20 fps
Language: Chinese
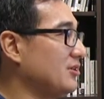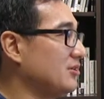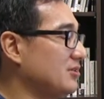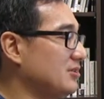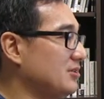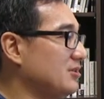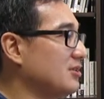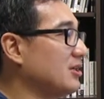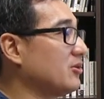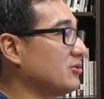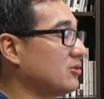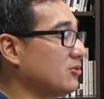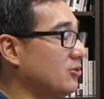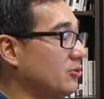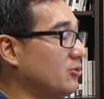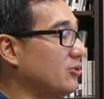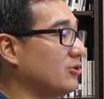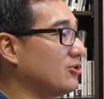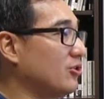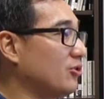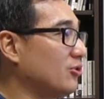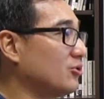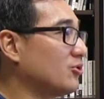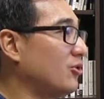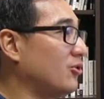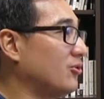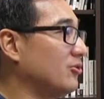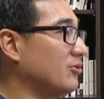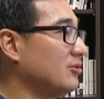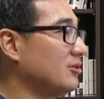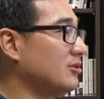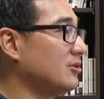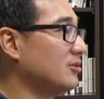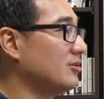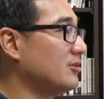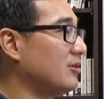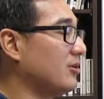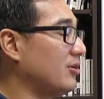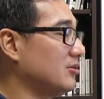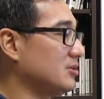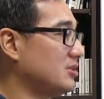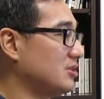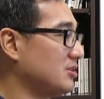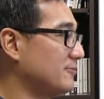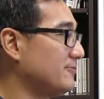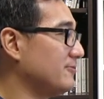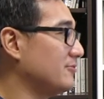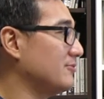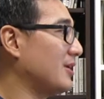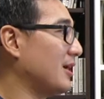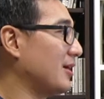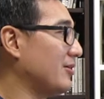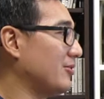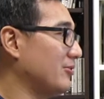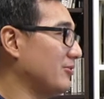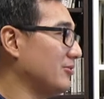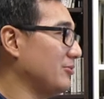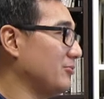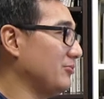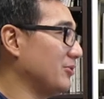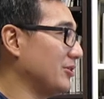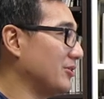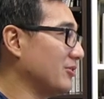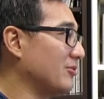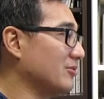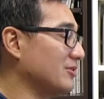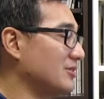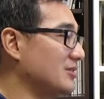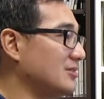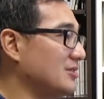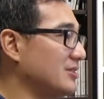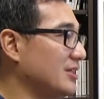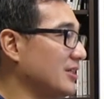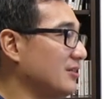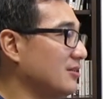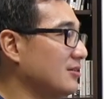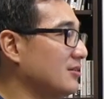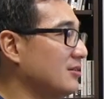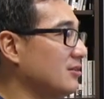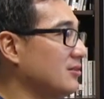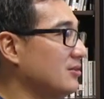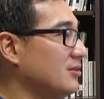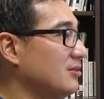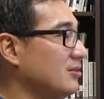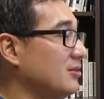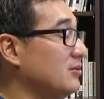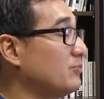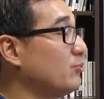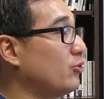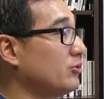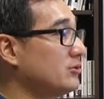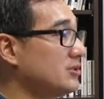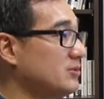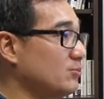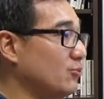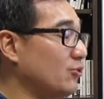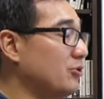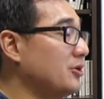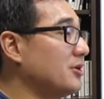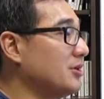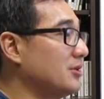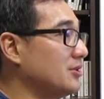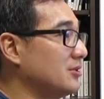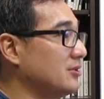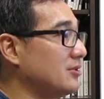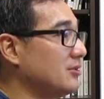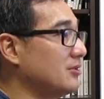嗯、要透过沟通，嗯、哦，师傅还有员工之间磨磨合、